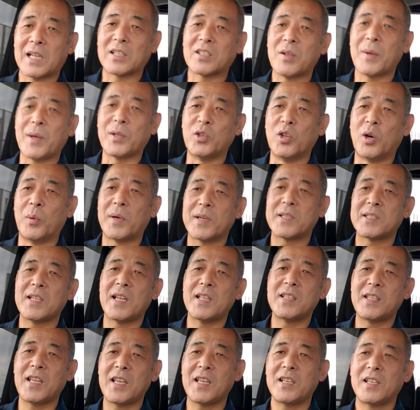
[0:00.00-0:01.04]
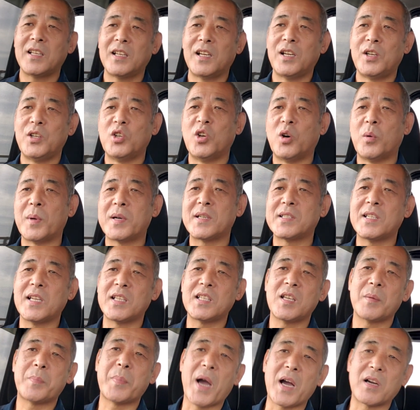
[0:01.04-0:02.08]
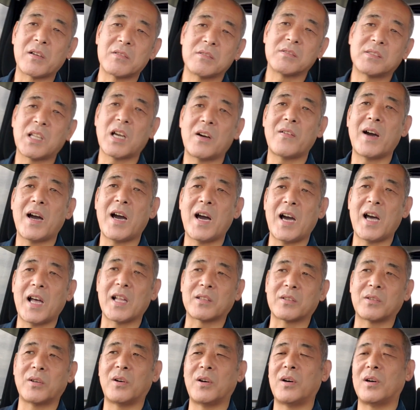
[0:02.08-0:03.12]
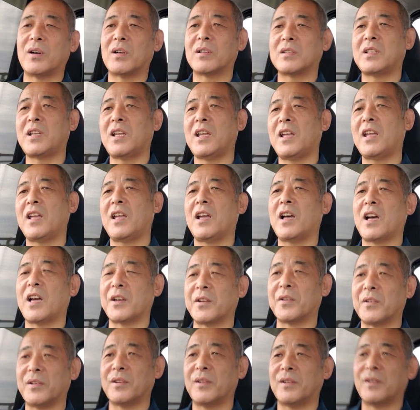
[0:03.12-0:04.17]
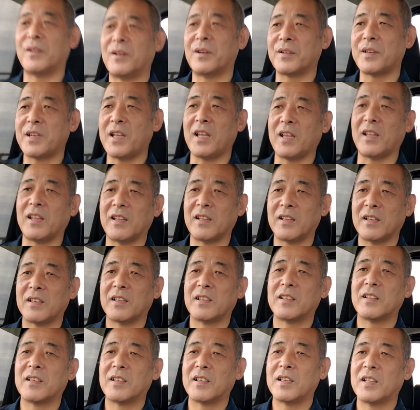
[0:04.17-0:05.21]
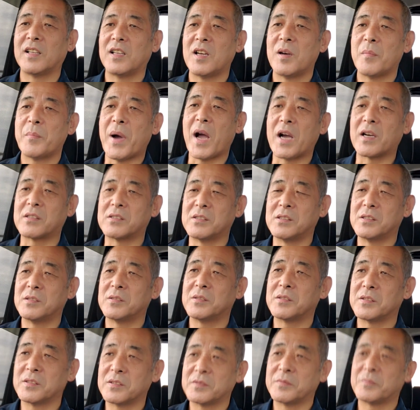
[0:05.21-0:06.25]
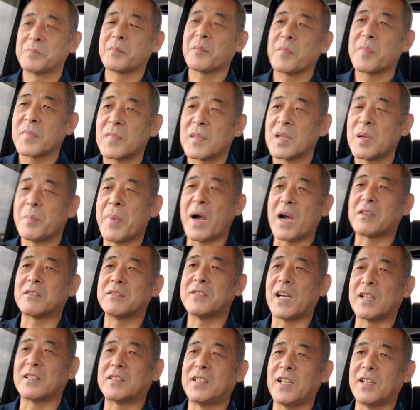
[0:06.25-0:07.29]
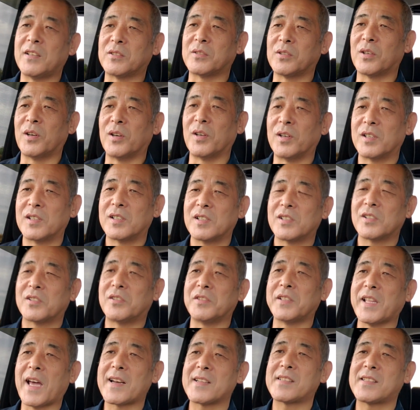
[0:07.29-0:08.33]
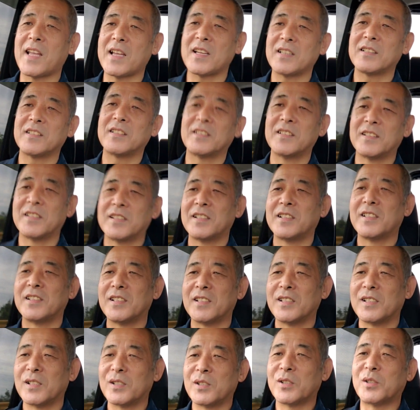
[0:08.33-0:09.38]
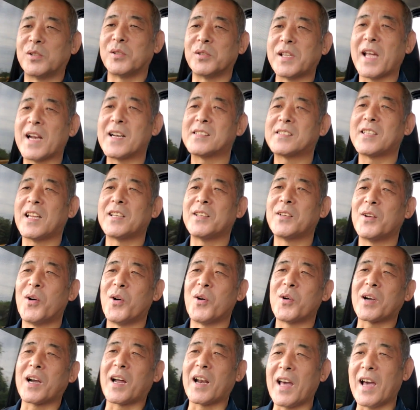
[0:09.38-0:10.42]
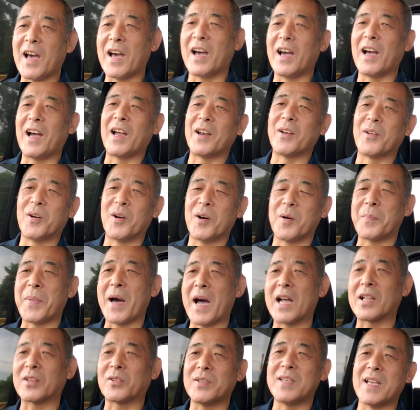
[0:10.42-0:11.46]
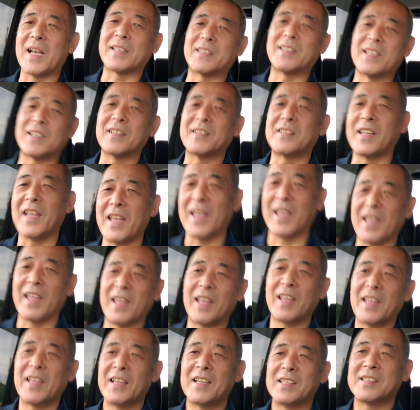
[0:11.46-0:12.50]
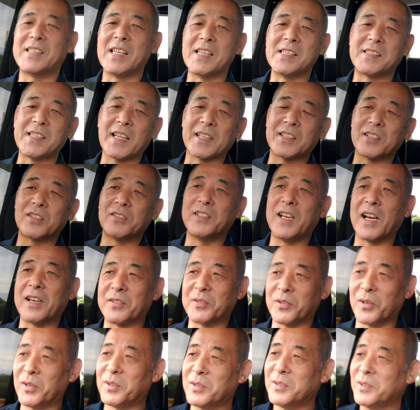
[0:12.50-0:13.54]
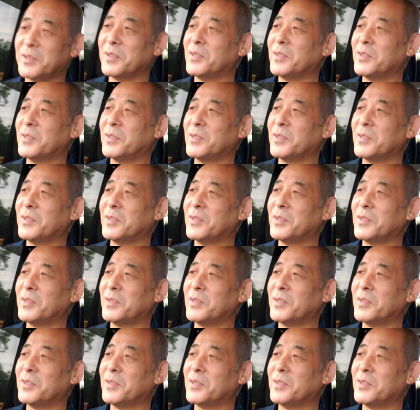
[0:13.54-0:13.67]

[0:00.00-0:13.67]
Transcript: 例えば上り線で上り線でパンクしたわーと、であのねパンクパンクやってると下り線下り線の方からあのパーッとやってきて手伝ってくれると。